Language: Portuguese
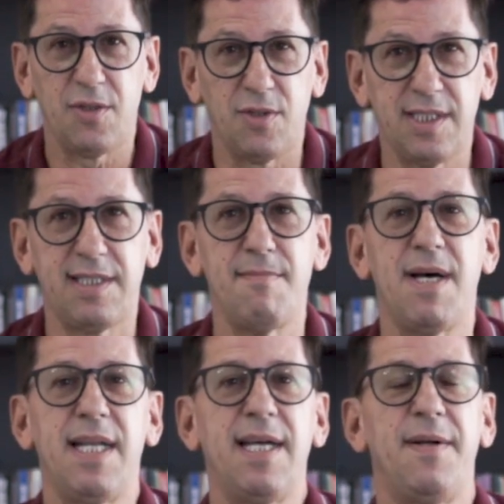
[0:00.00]
Toda
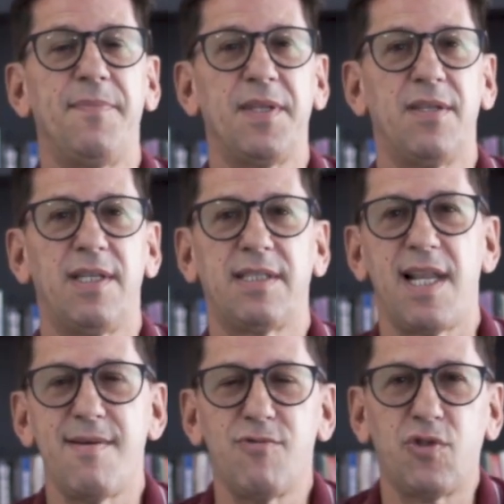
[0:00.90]
semana nós
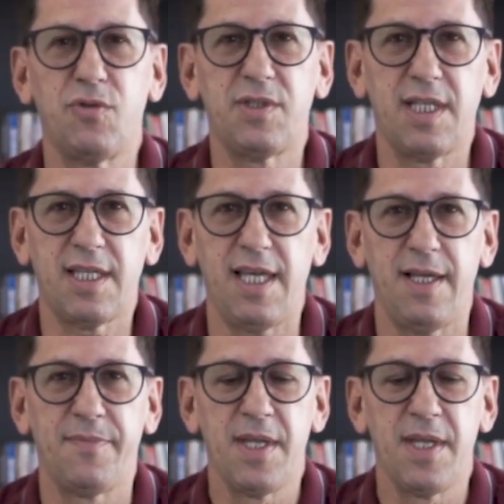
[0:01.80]
estaremos juntos aqui.